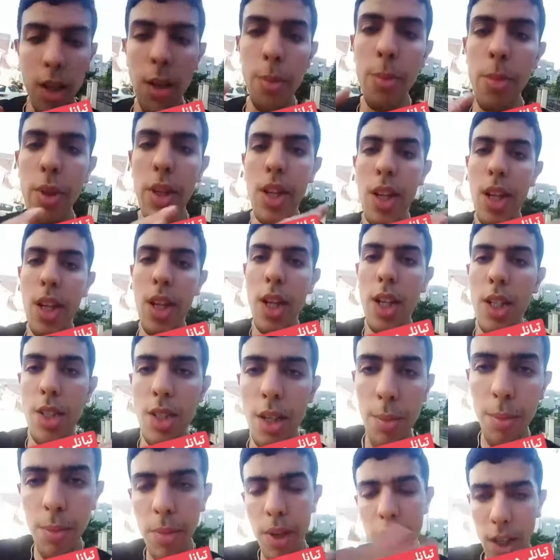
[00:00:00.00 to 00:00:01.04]
تبان لي بلي
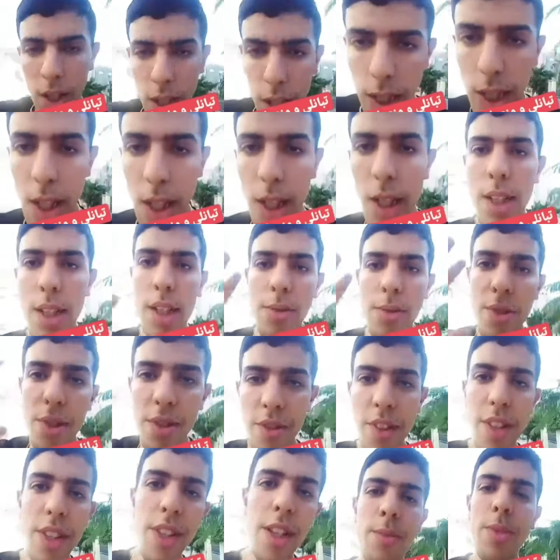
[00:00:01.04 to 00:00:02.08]
الحاجه مليحه كاع اللي
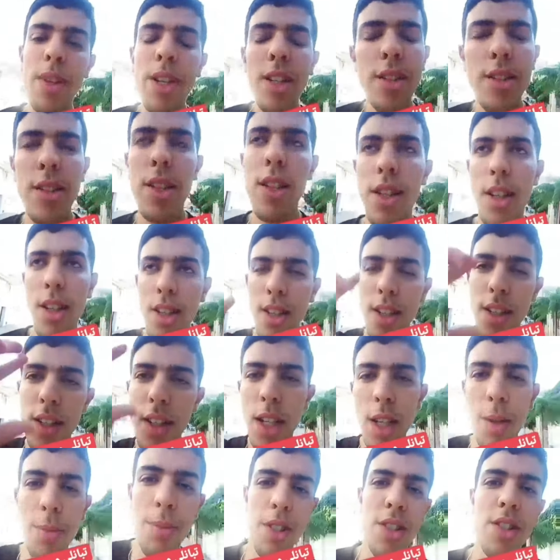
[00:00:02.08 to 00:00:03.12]
تمشي في هذه البلاد تيك آه،
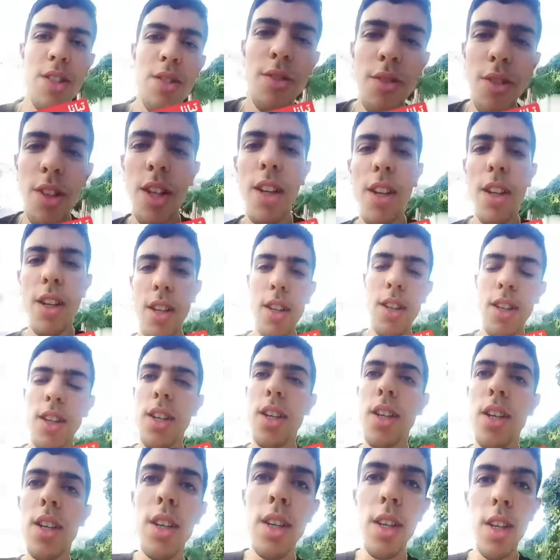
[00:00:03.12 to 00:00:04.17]
ليكيب ناسيونال
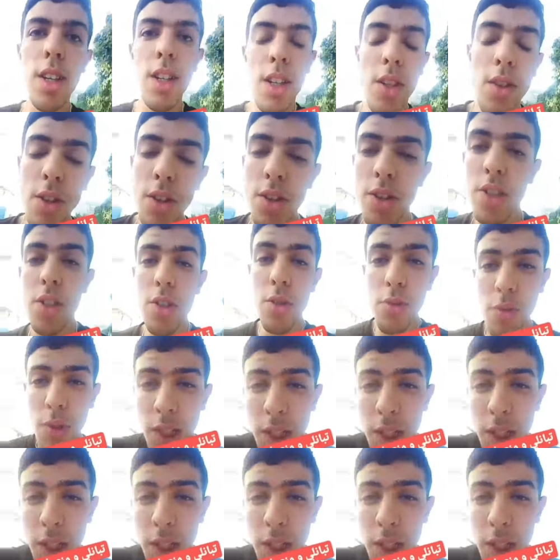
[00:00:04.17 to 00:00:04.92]
كنت